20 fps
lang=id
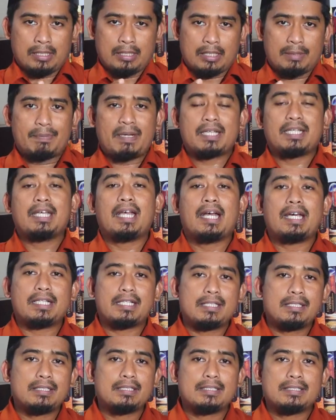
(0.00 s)
di pagi
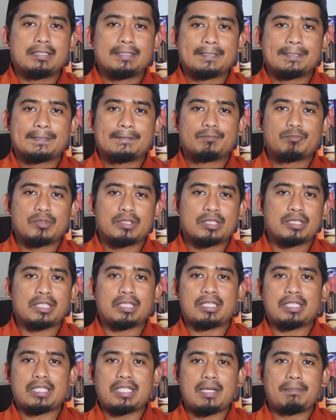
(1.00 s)
hari
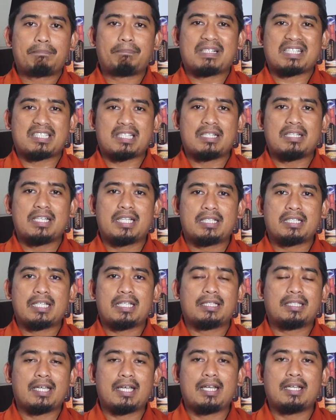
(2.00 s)
setiap persendian
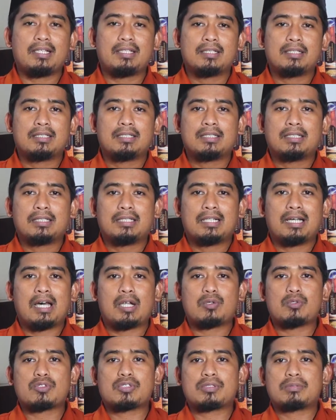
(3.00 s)
kita
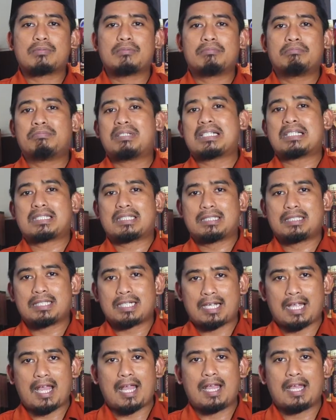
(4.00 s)
harus
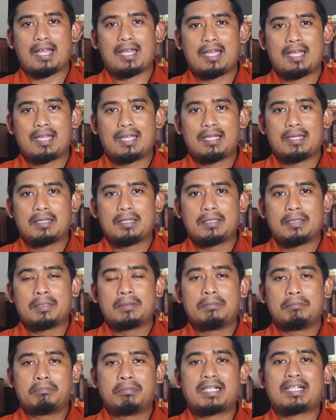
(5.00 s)
bersedekah
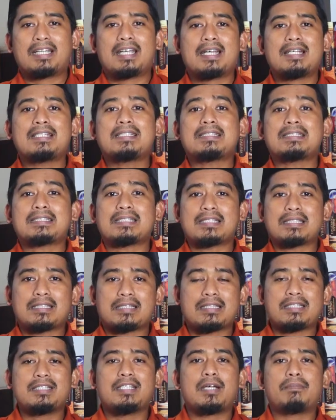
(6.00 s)
maka
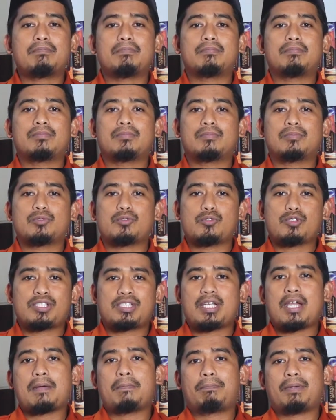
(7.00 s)
setiap
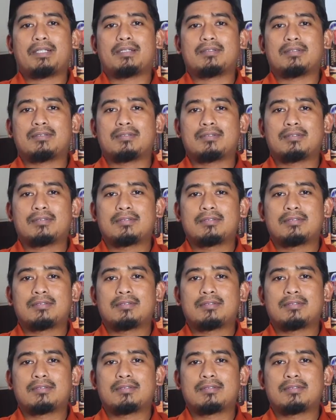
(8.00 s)
ucapan